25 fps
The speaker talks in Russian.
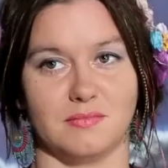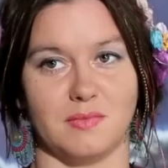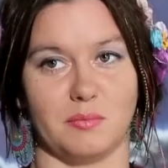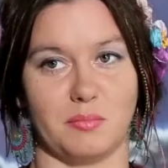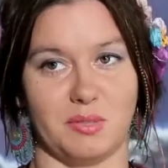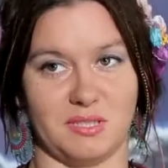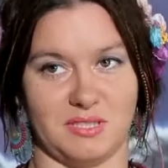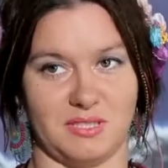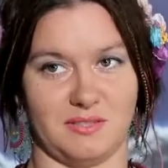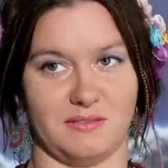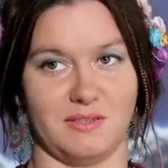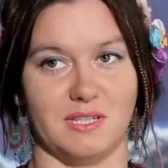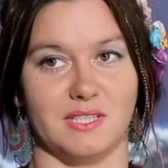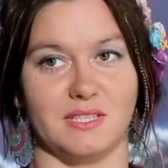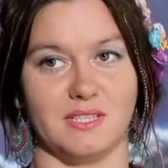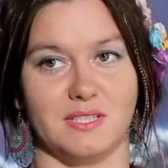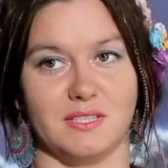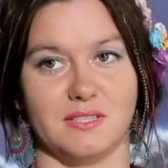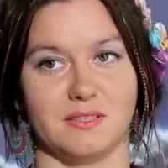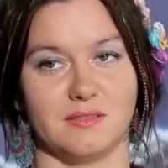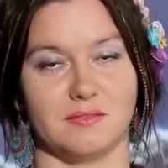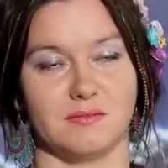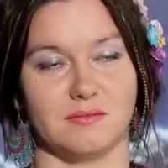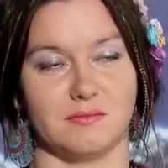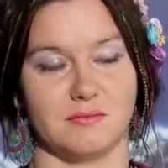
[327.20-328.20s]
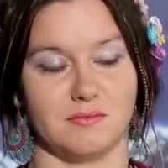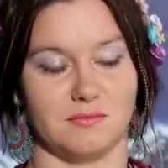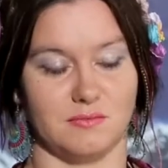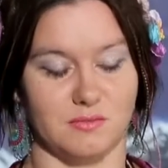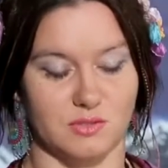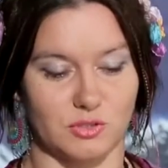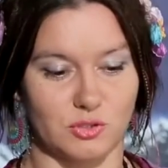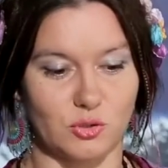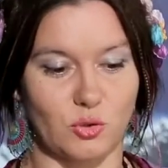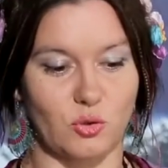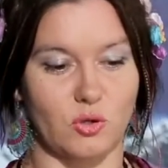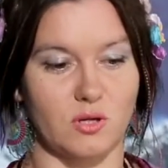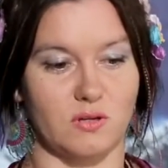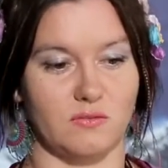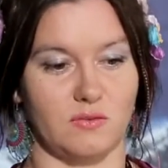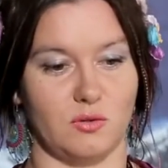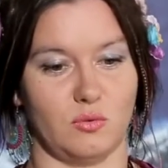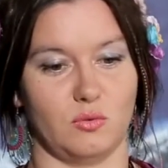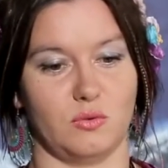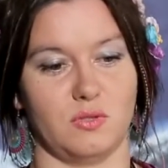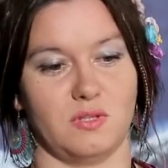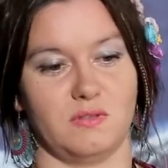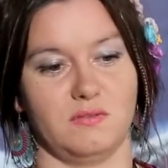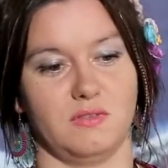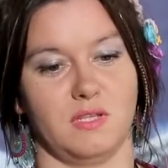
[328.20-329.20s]
образования высокого
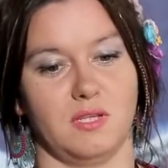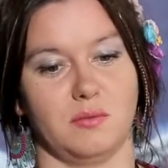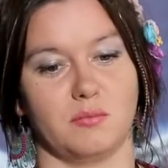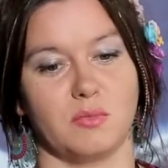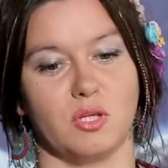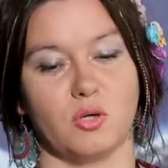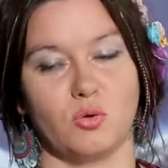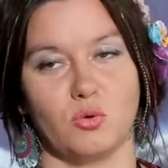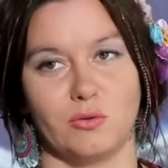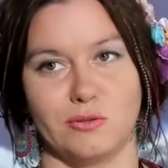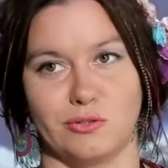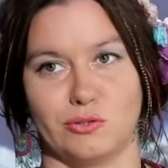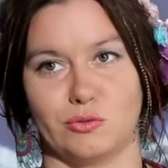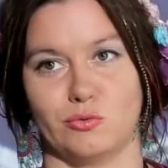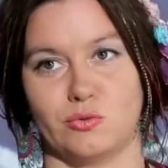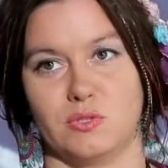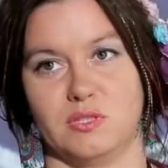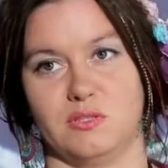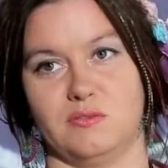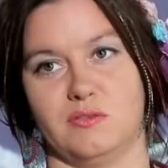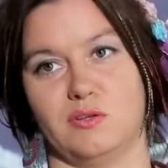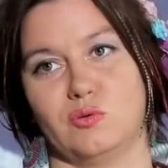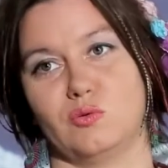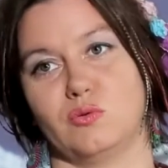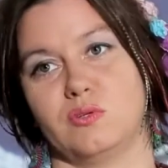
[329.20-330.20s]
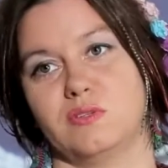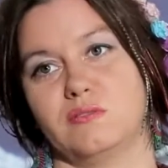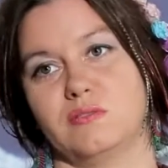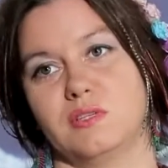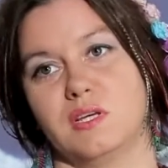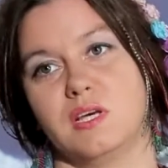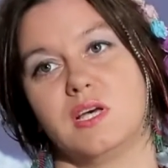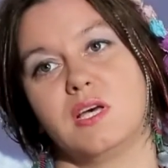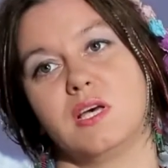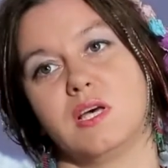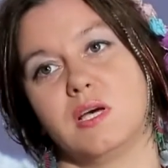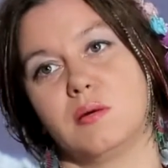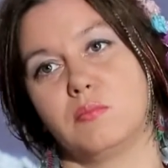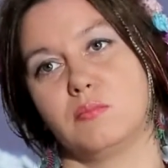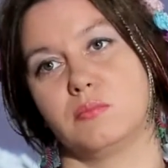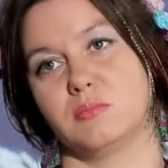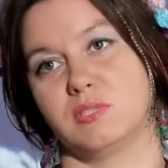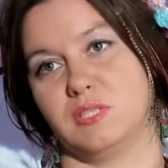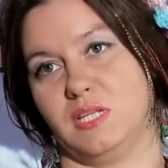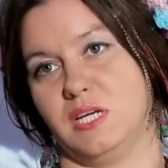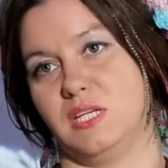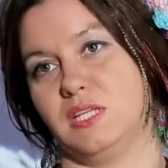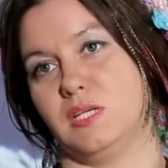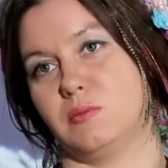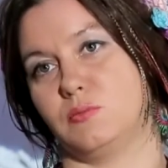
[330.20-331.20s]
уровня, именно культурного уровня,
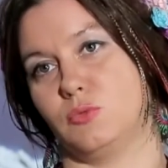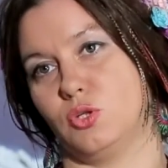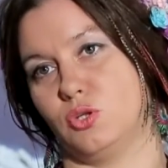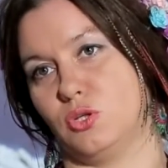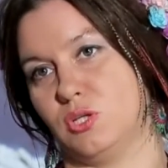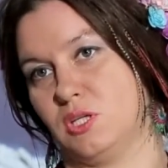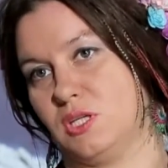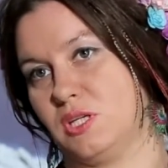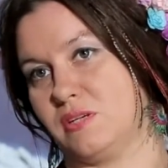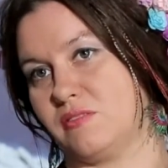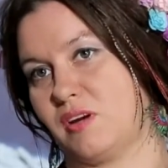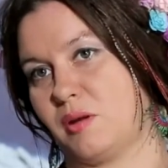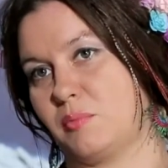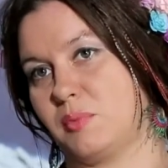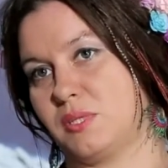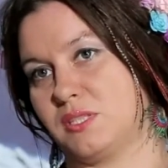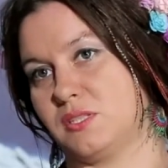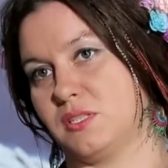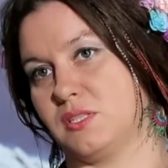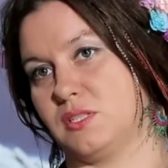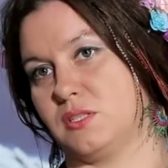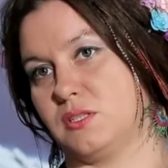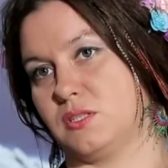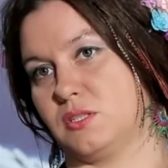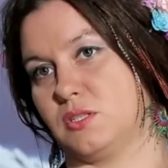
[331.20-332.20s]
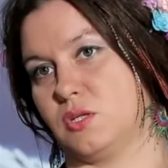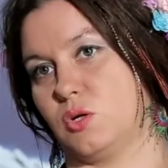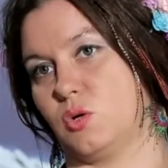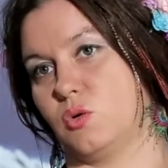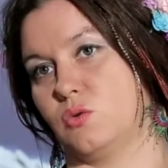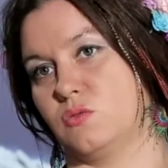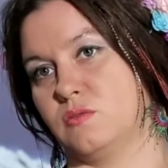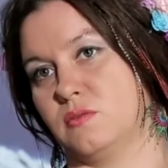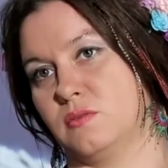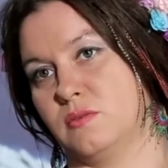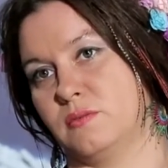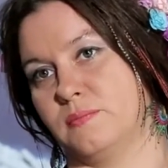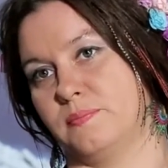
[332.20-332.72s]
знание многих европейских языков.